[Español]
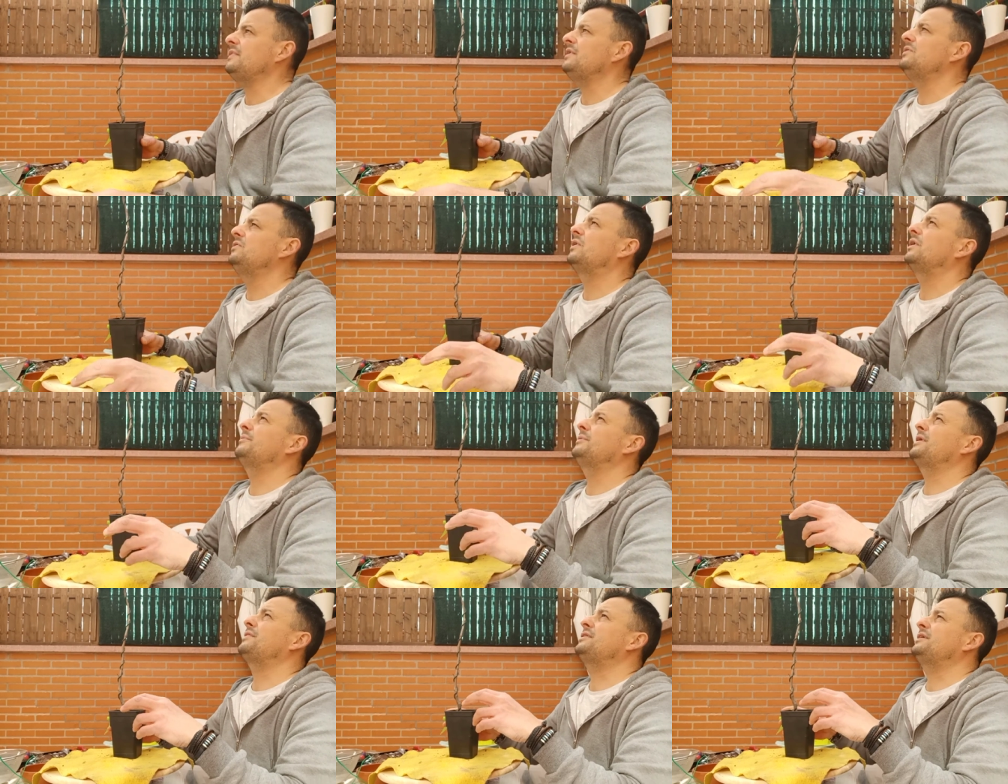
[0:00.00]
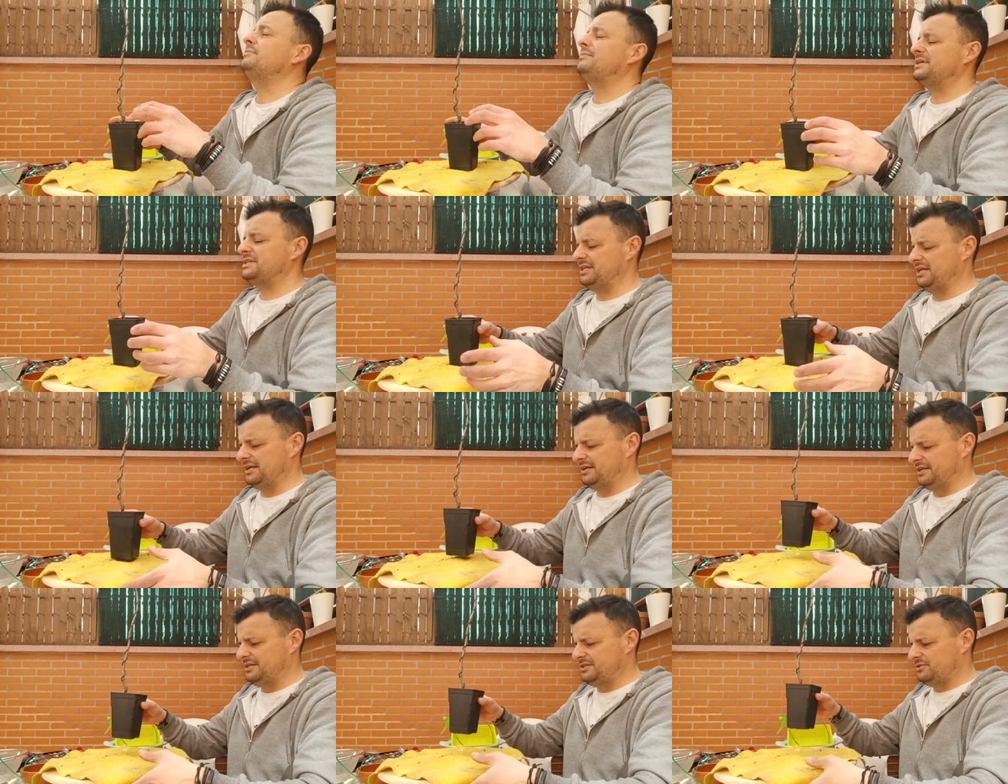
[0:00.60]
lo que voy a hacer va a
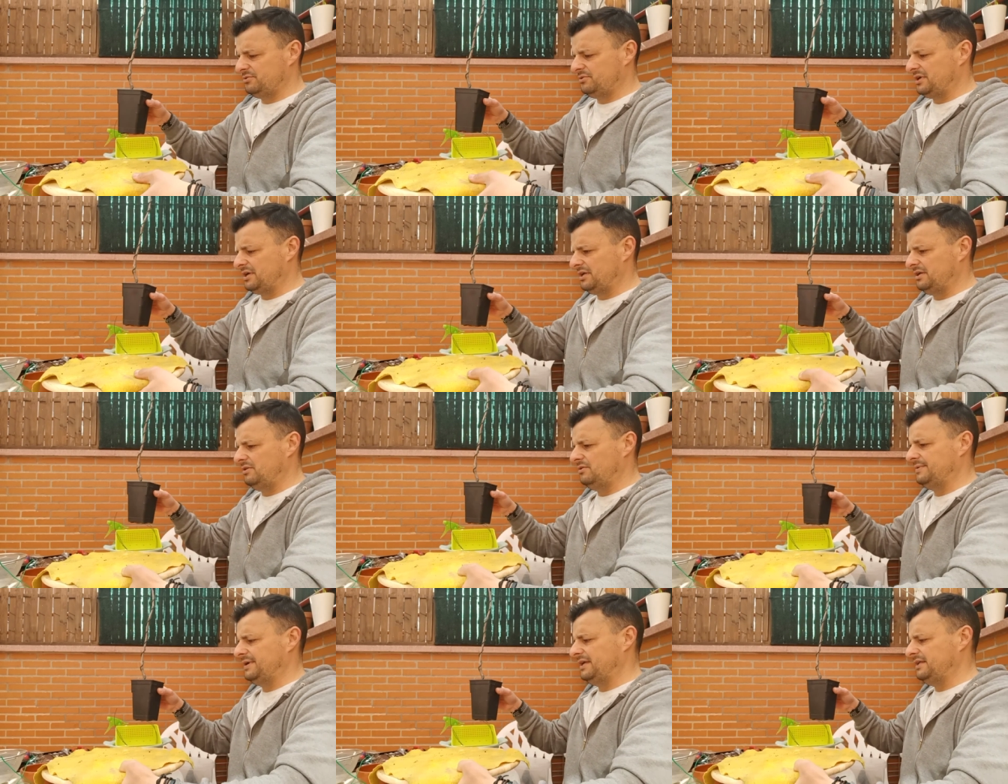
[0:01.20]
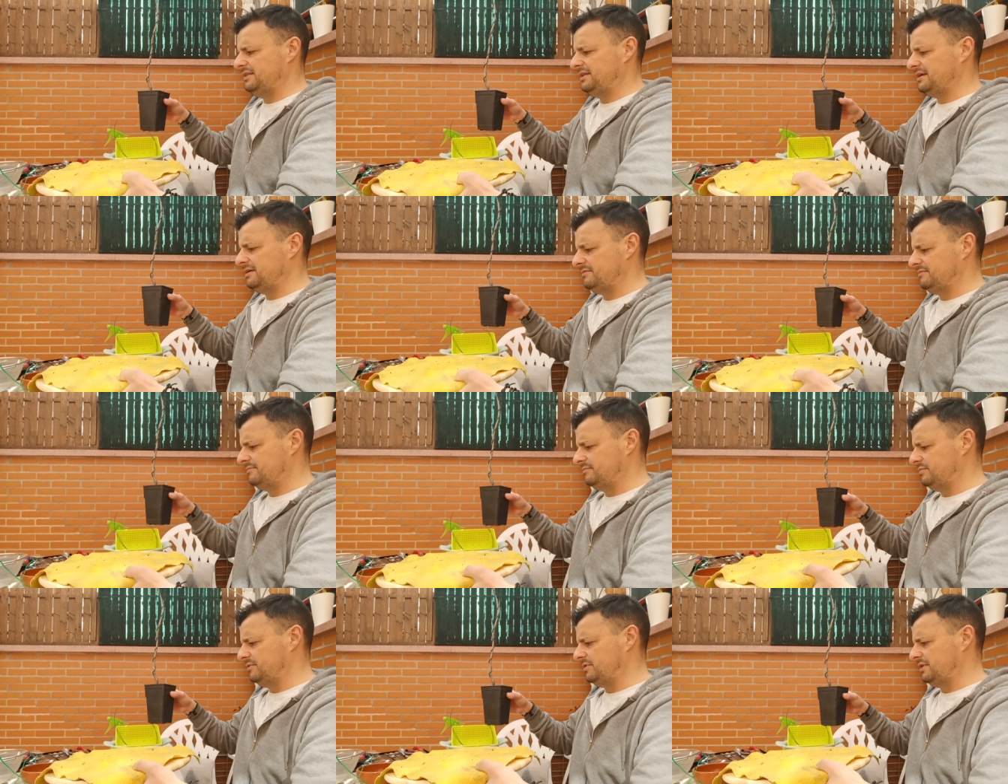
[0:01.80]
ser esto de aquí, lo voy a quitar
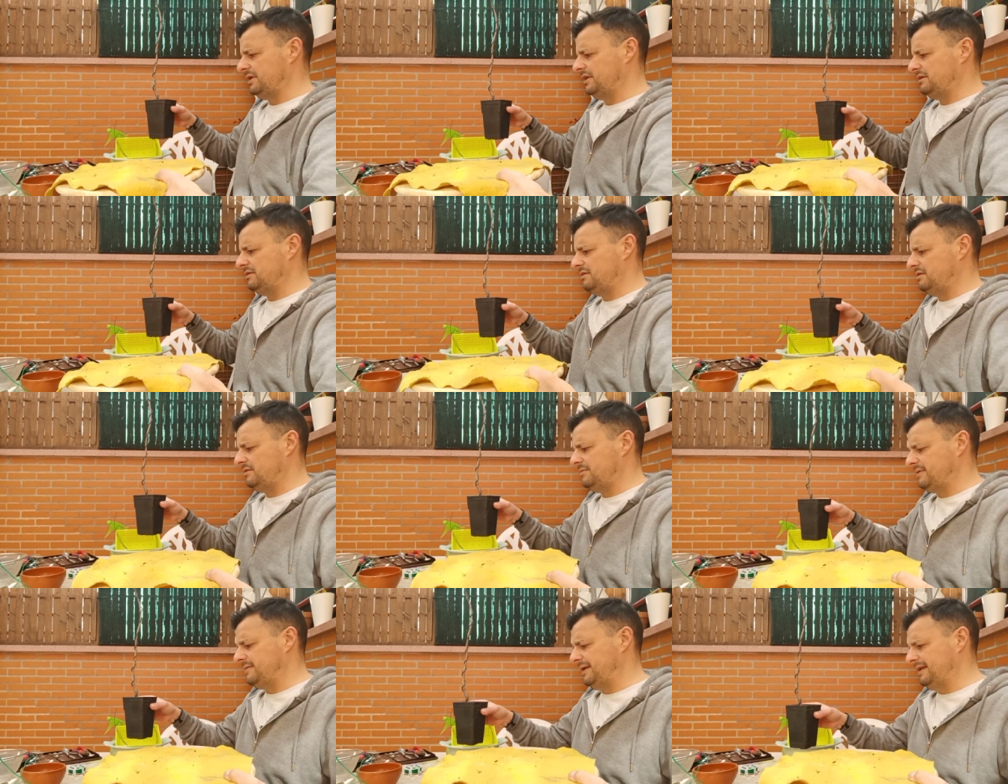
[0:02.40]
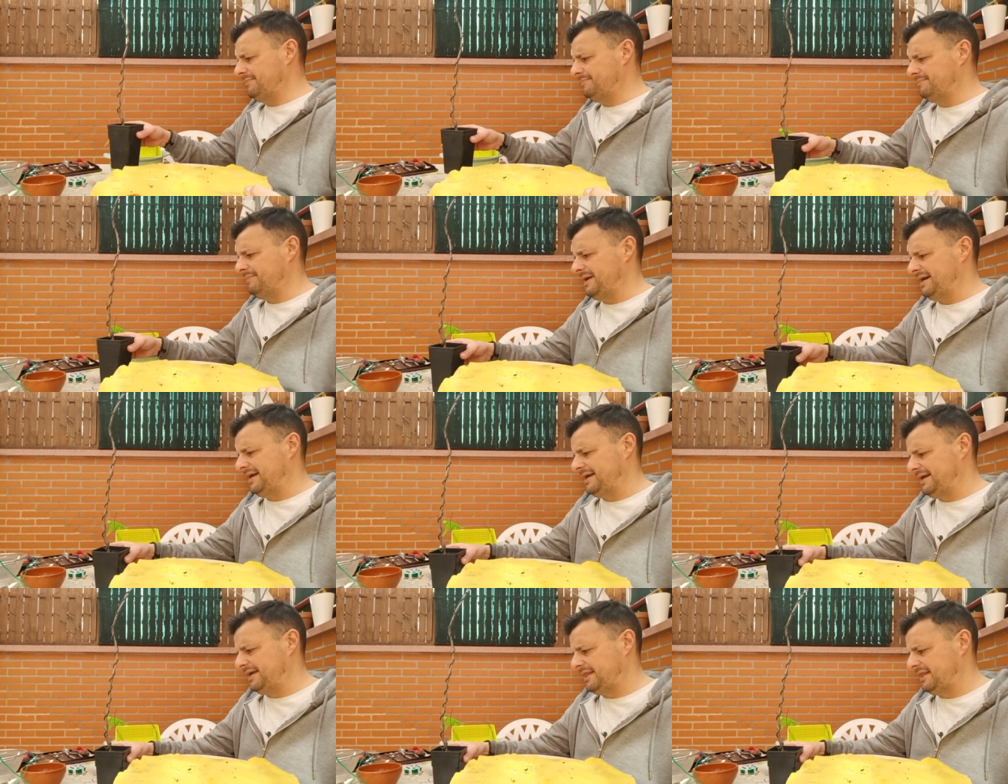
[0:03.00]
porque no me vale
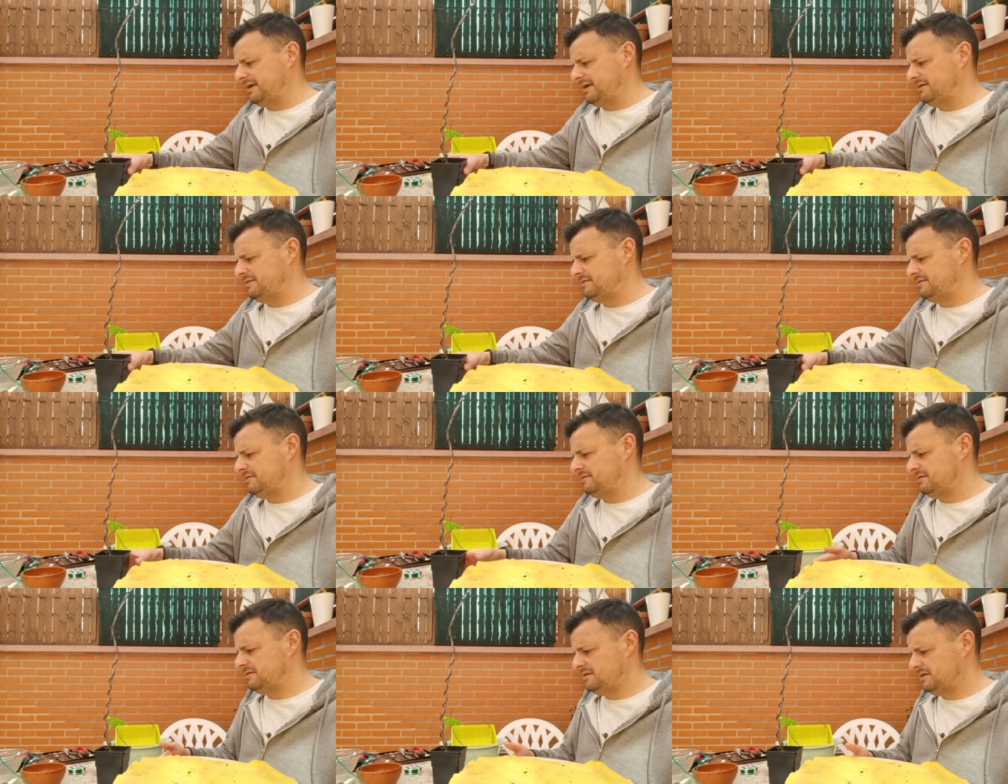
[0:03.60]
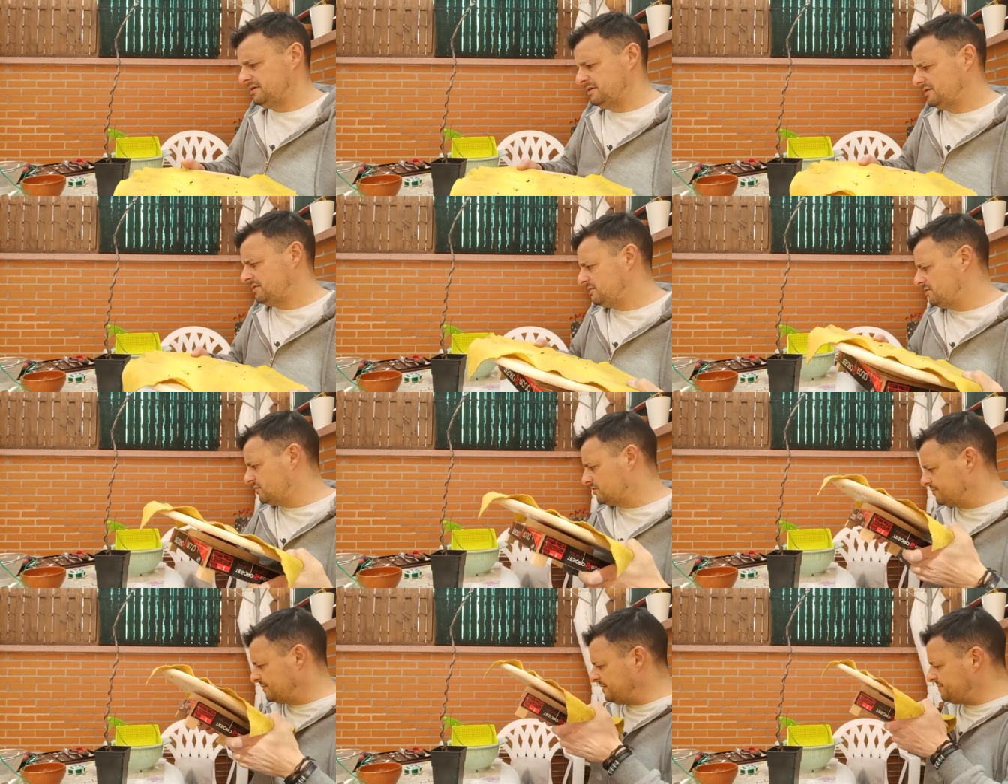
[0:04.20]
para nada.
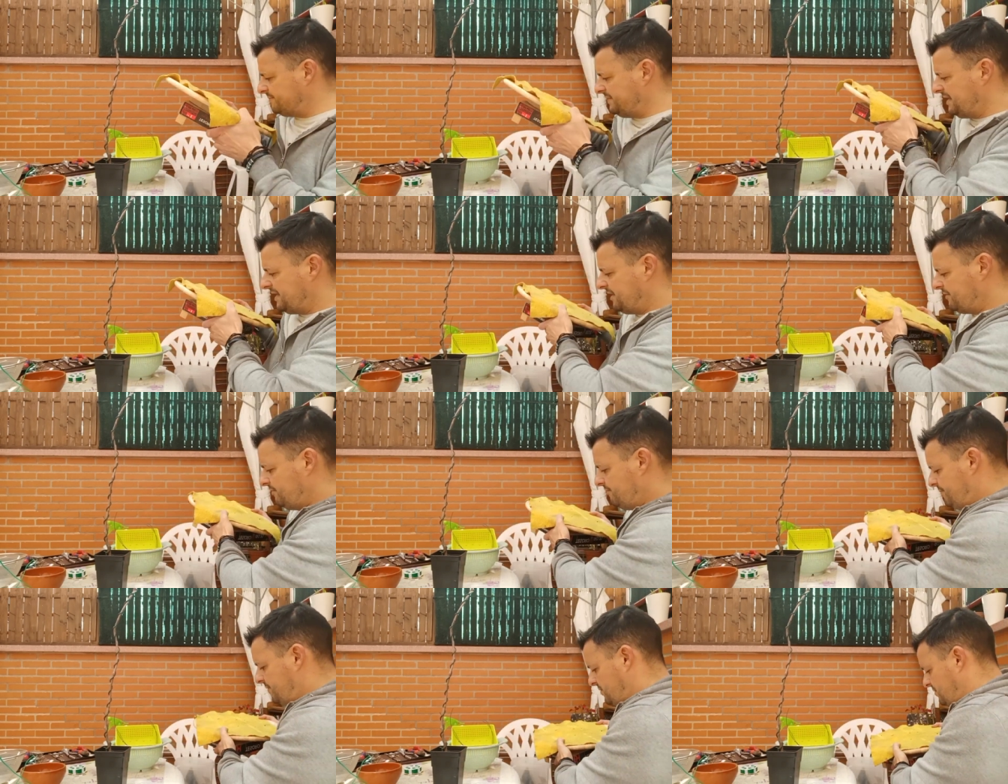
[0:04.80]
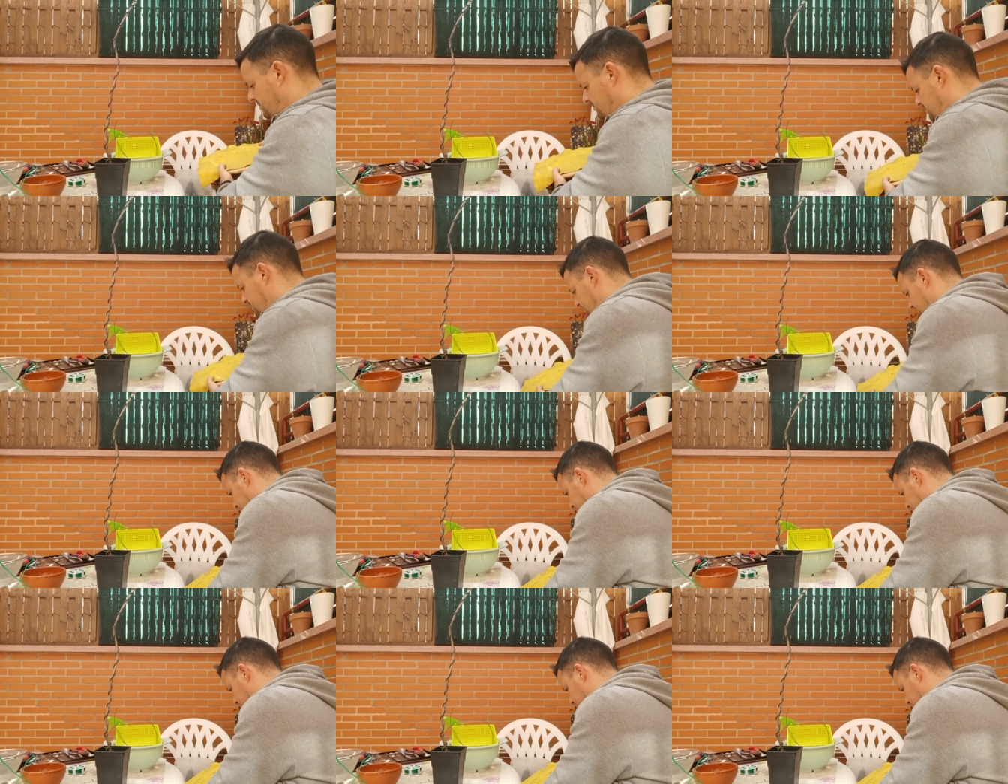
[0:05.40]
Os voy a explicar un poco